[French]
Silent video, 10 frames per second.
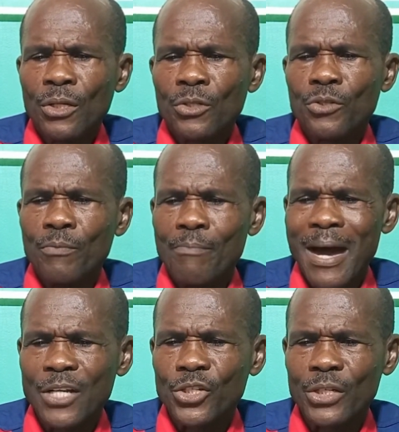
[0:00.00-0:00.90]
Tu
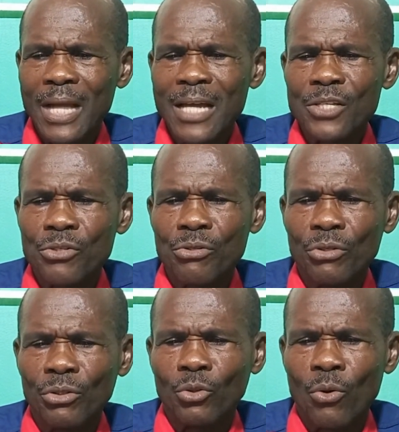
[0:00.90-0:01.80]
marcheras
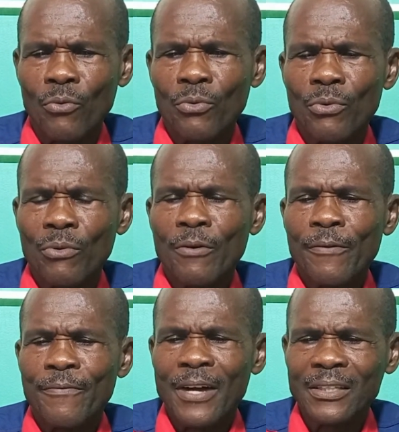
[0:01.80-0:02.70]
sur ton
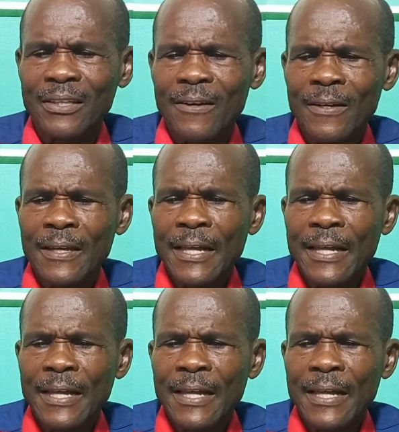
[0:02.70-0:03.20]
ventre